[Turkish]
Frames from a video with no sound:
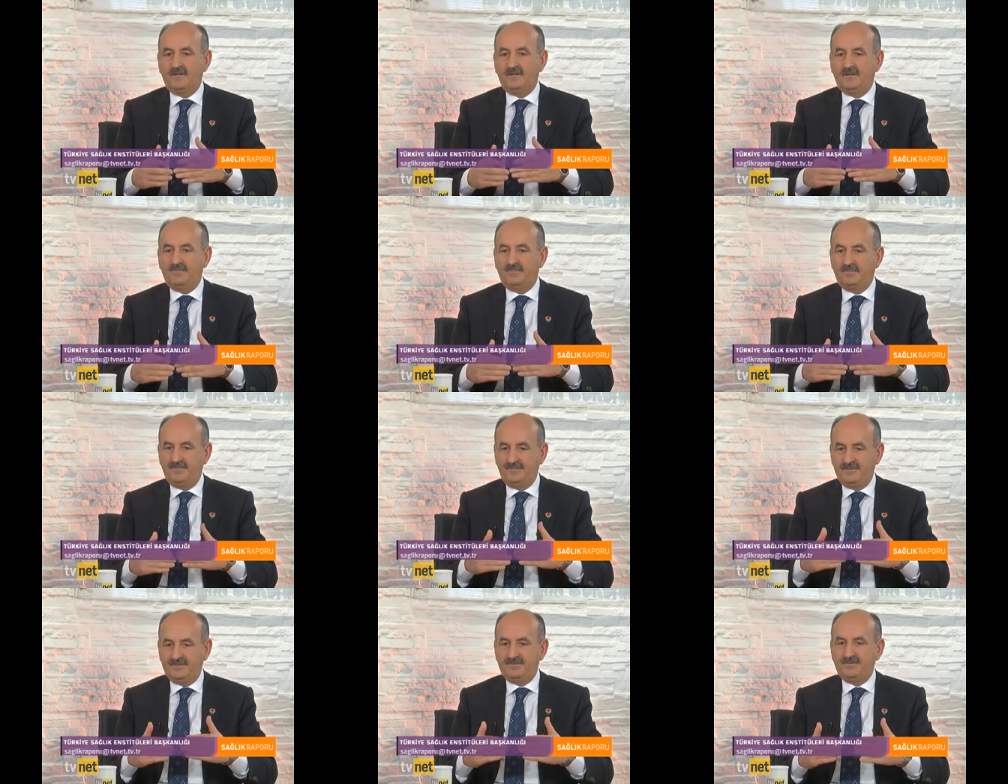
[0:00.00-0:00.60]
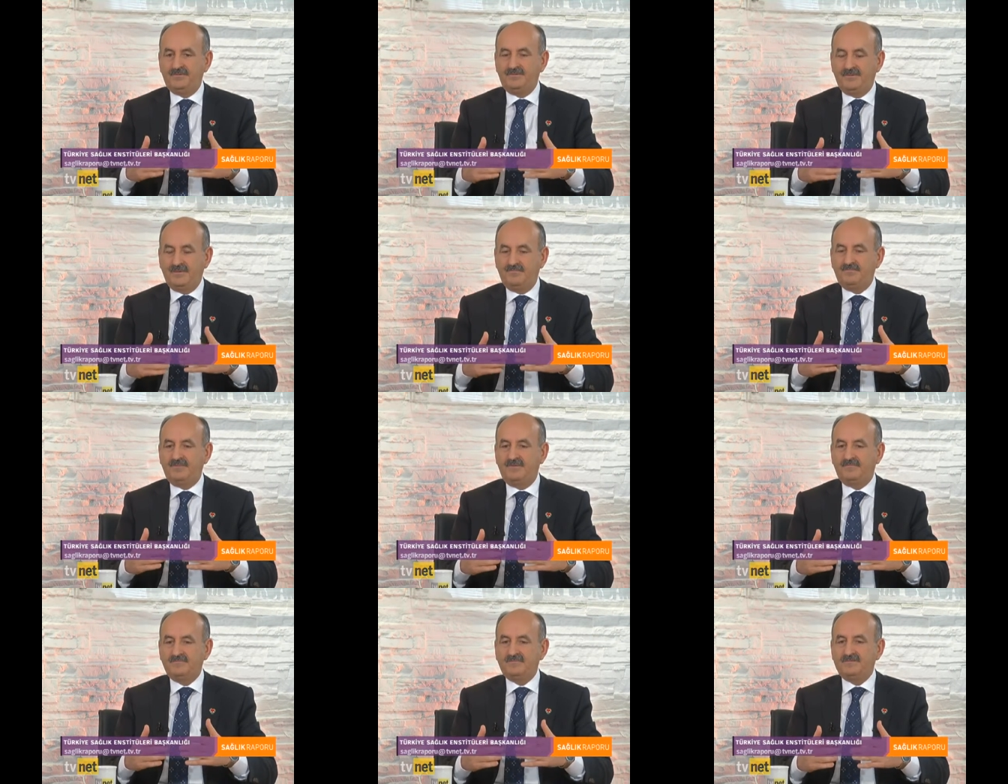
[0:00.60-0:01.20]
yapabil,
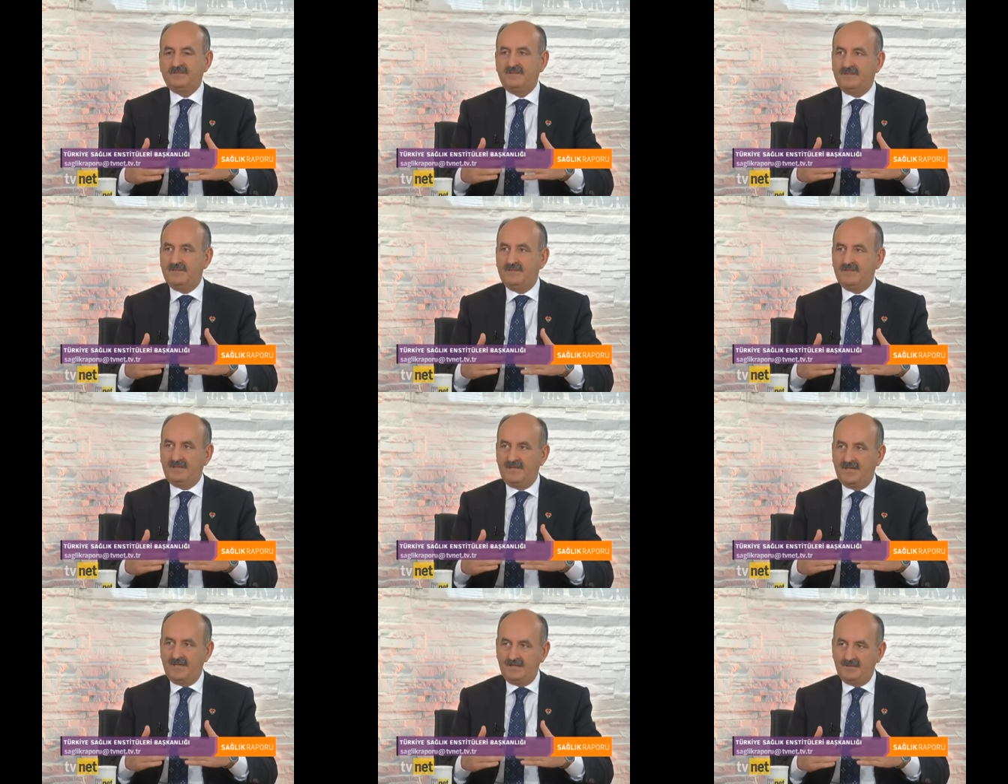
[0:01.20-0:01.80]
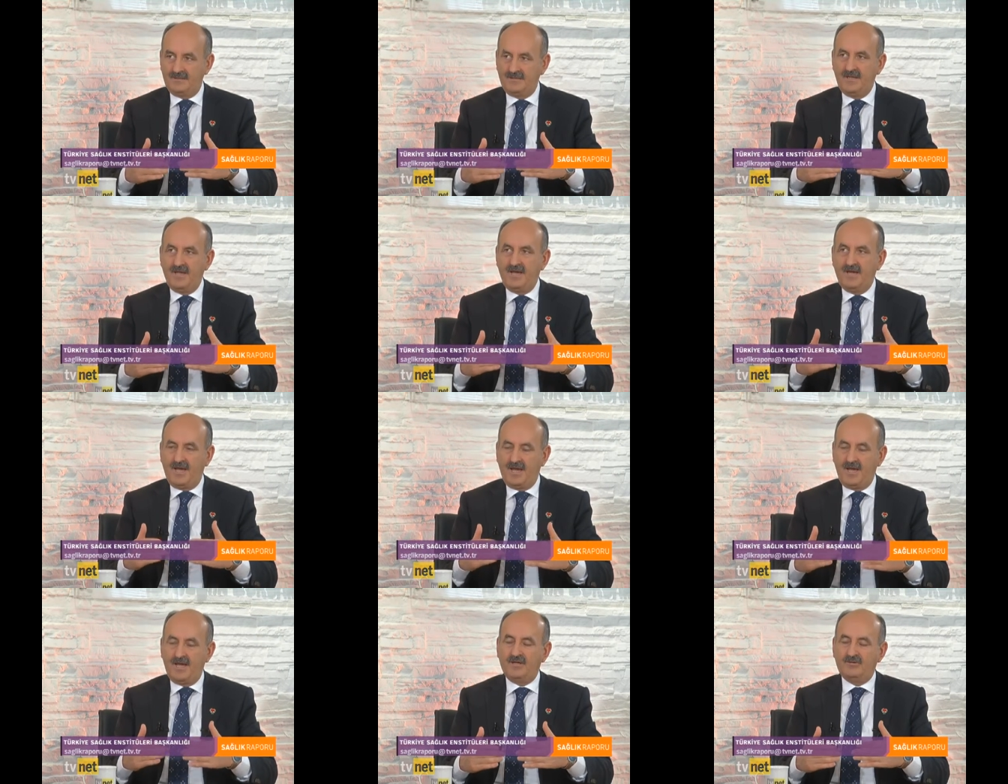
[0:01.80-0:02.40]
yapmamız gereken
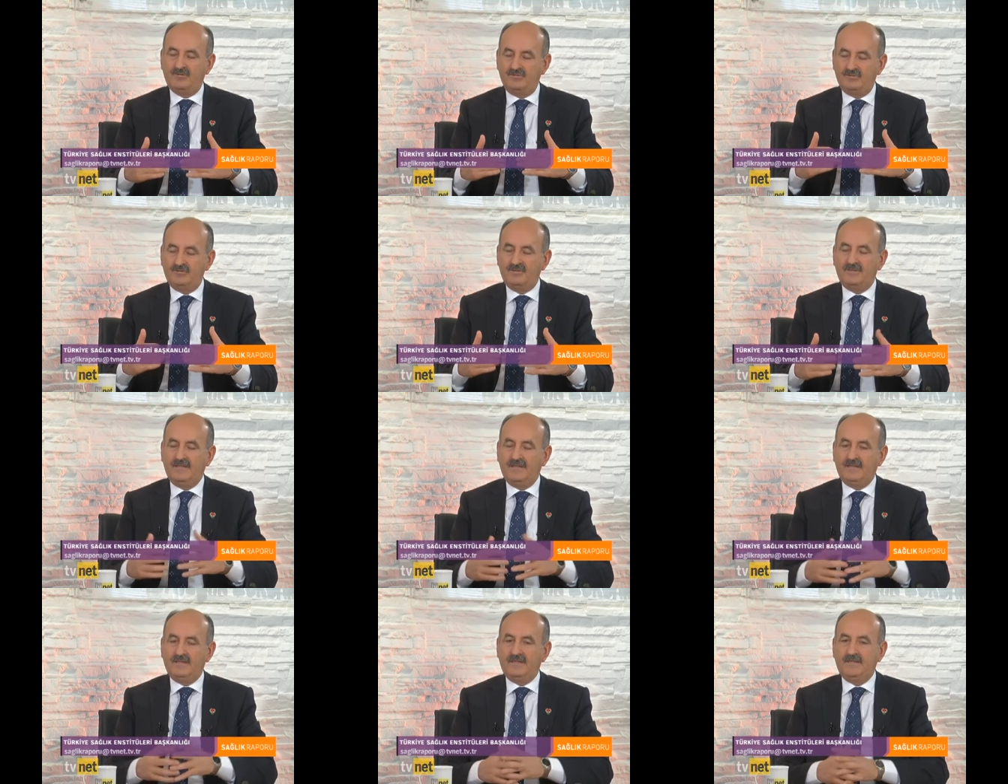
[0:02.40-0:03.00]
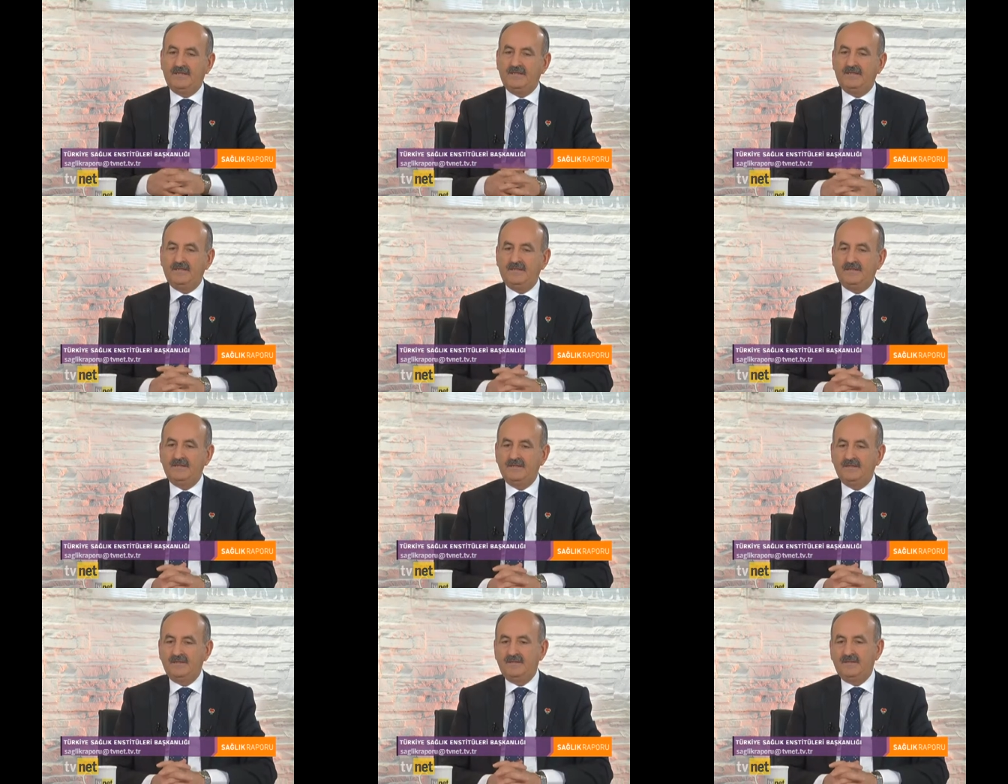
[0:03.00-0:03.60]
her gün yeni
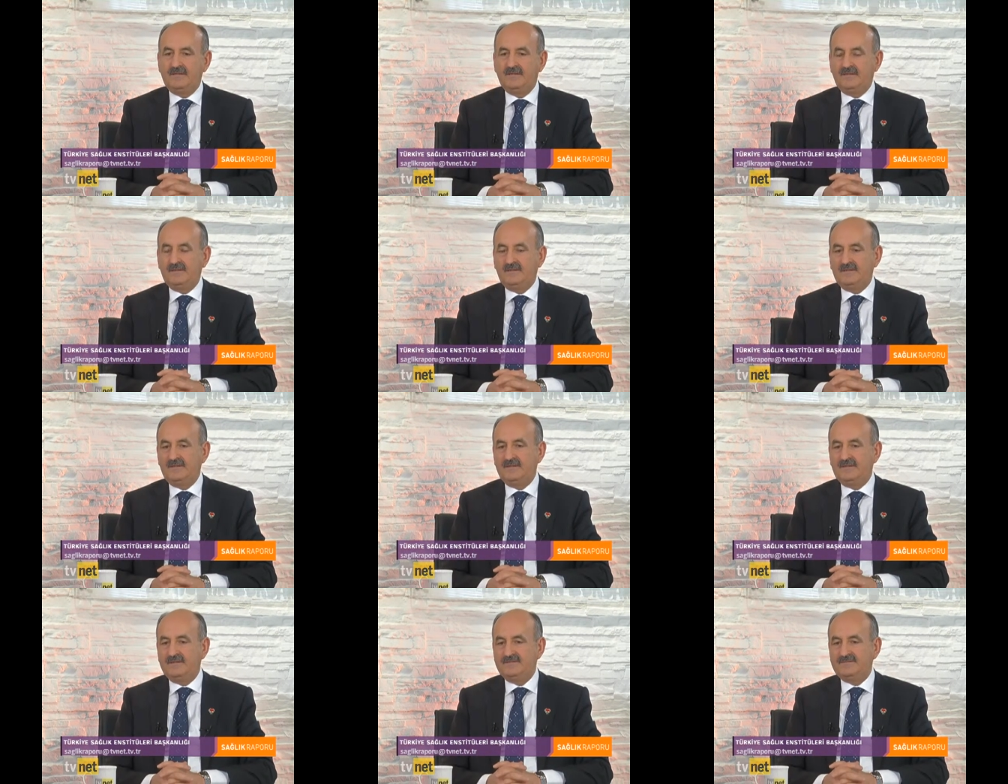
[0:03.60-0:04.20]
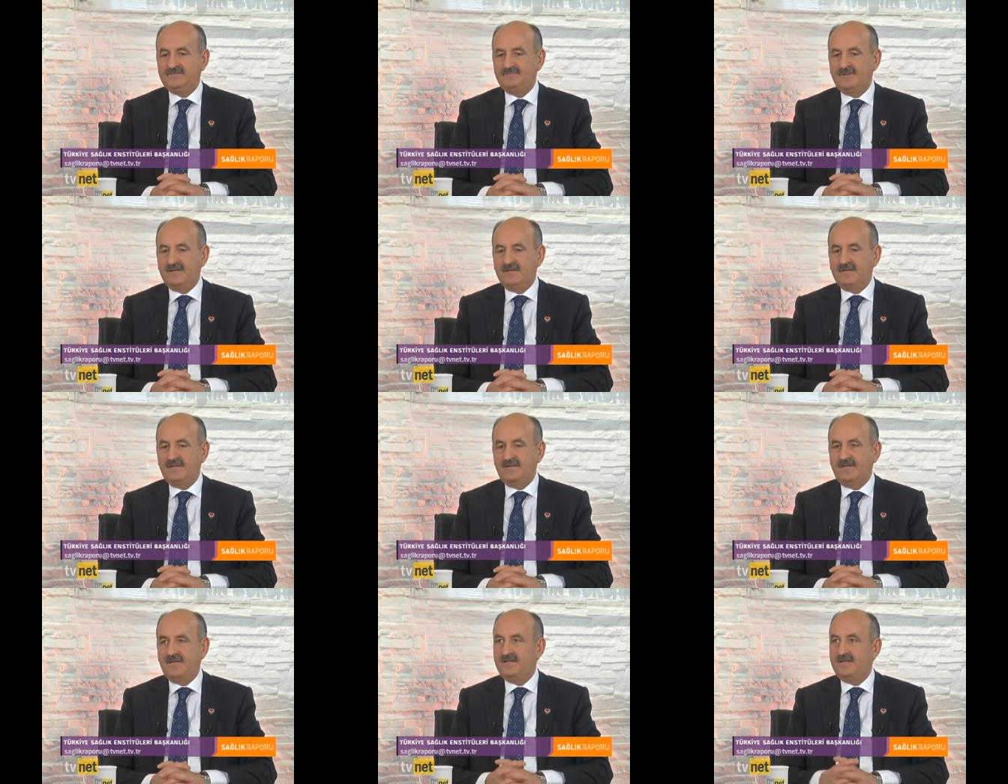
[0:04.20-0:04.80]
yeni e,
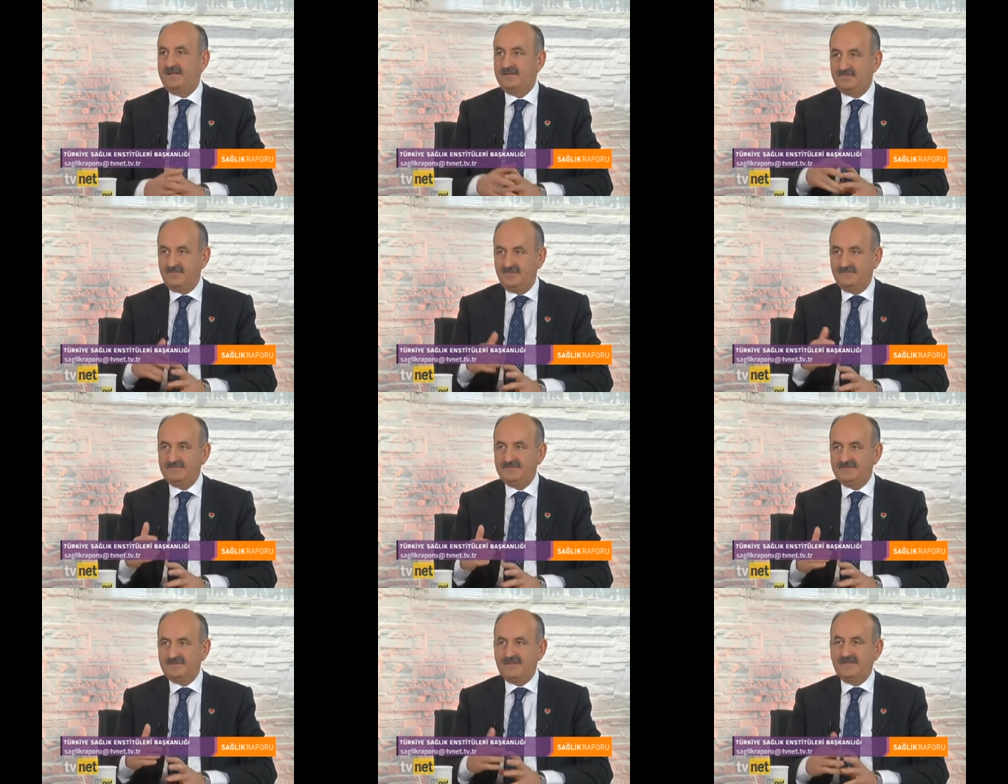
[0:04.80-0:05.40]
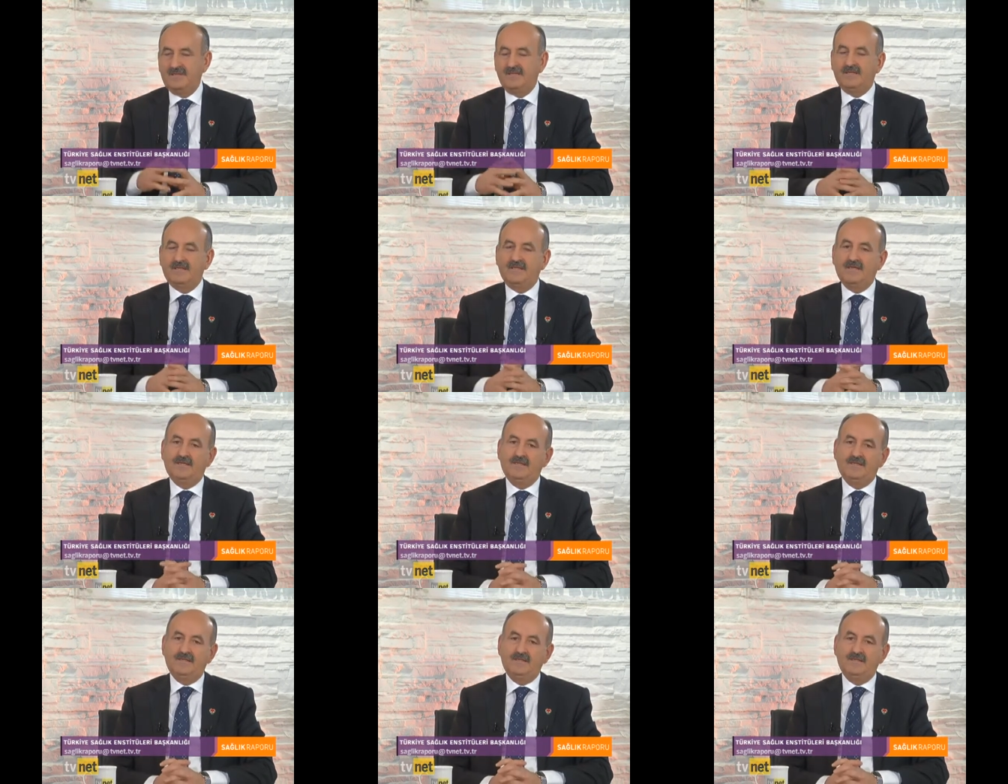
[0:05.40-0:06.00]
hizmetler, atmamız
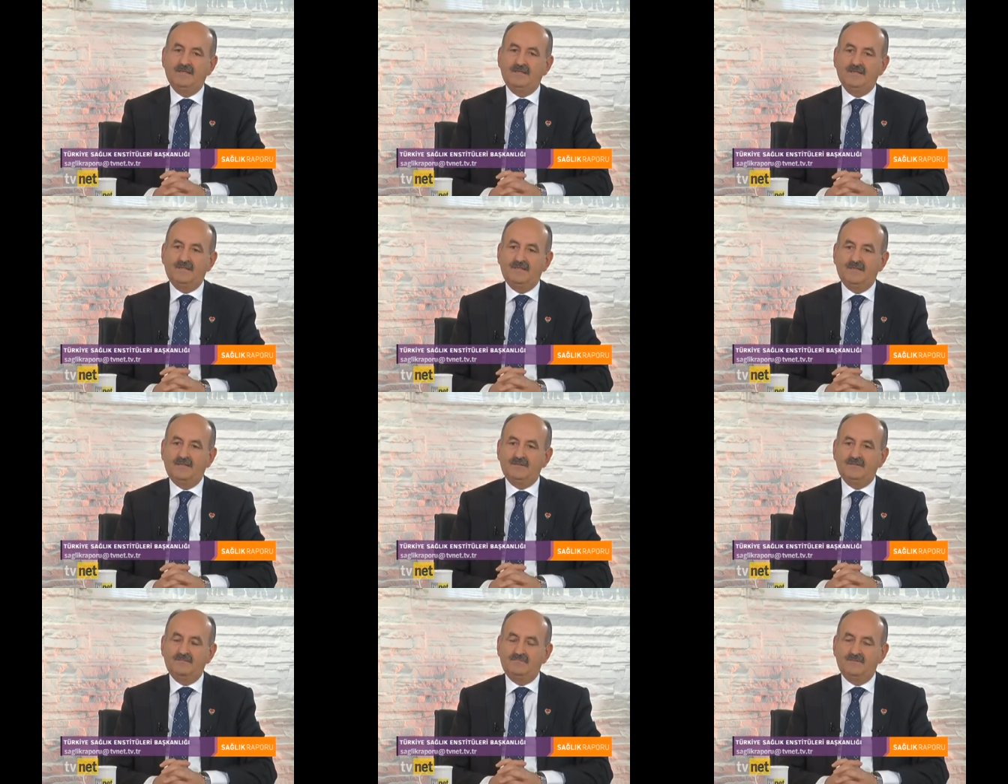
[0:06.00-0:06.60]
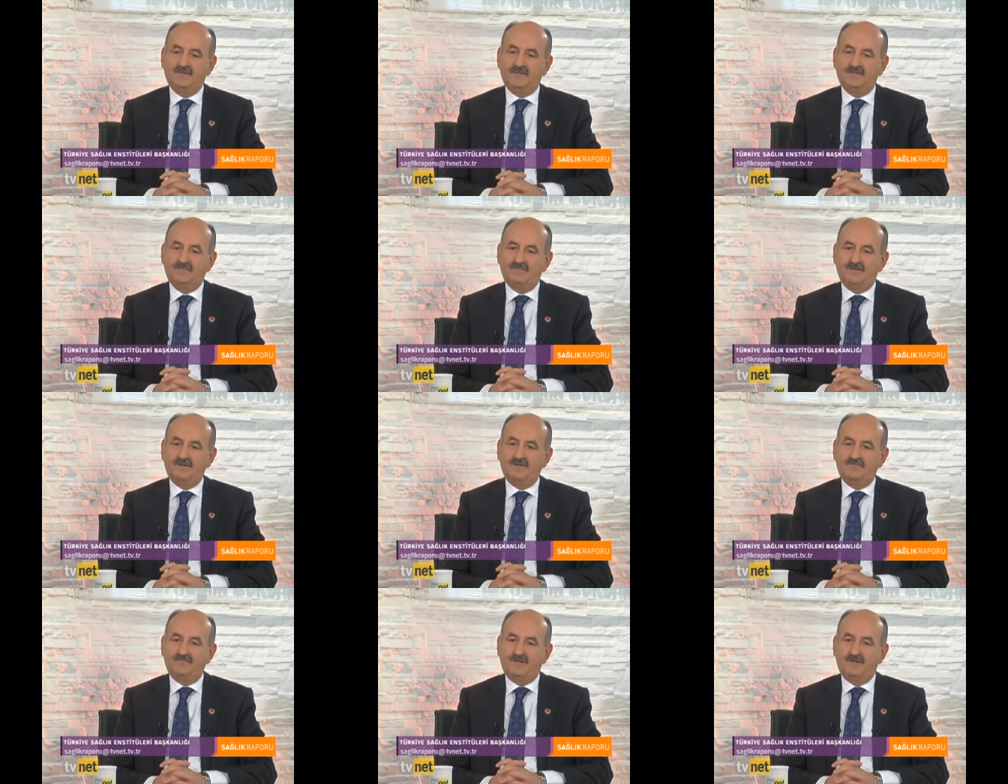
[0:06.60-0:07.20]
gereken yeni yeni adımları
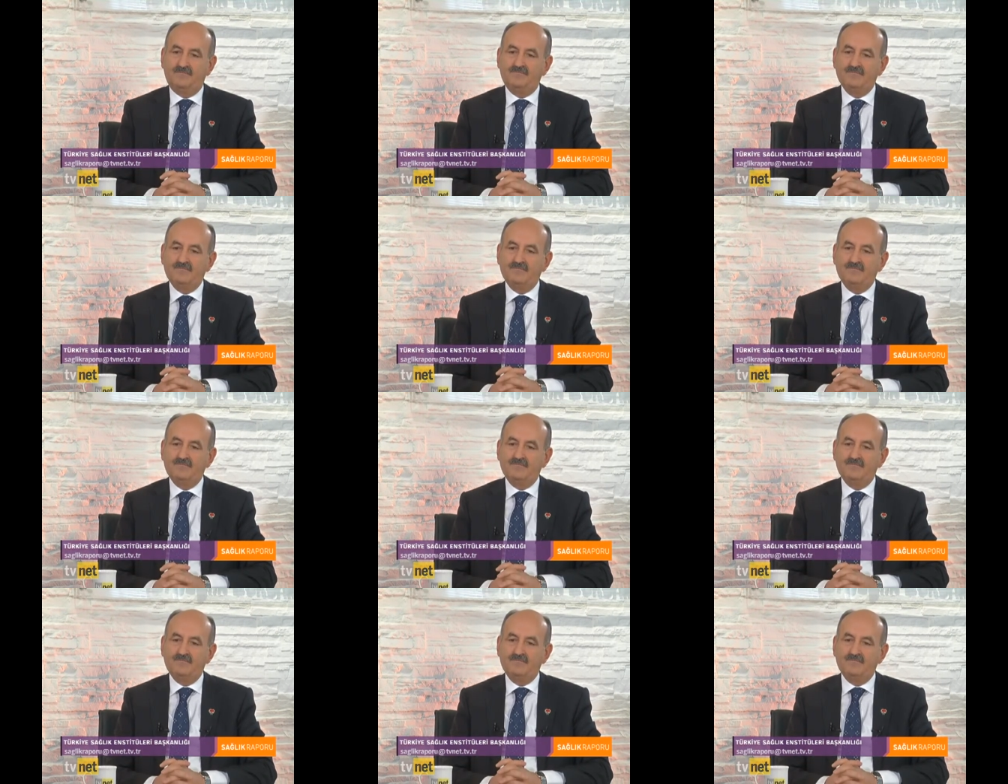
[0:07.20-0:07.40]
var ama